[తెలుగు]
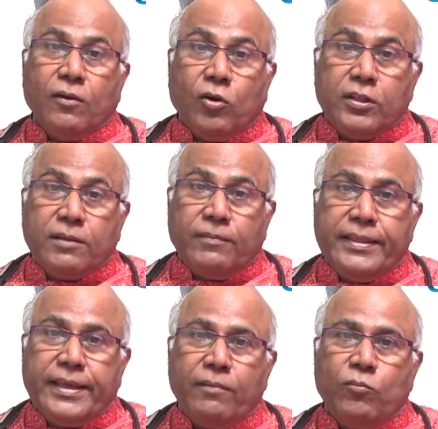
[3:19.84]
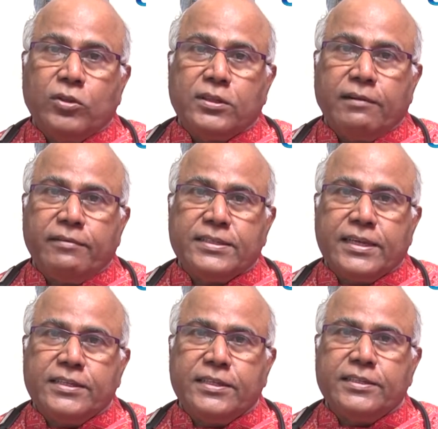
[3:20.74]
కొంతమందికి మూత్ర
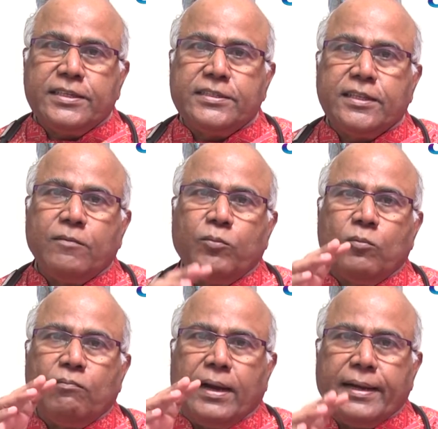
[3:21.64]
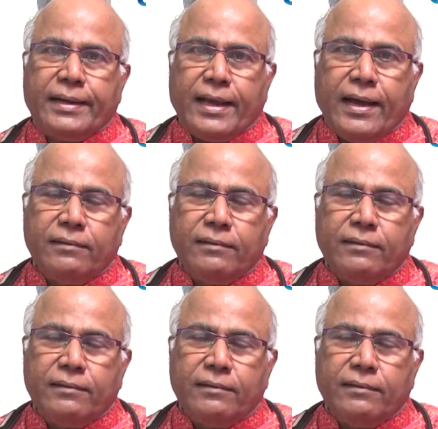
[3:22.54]
విసర్జన చేసేటప్పుడు మంట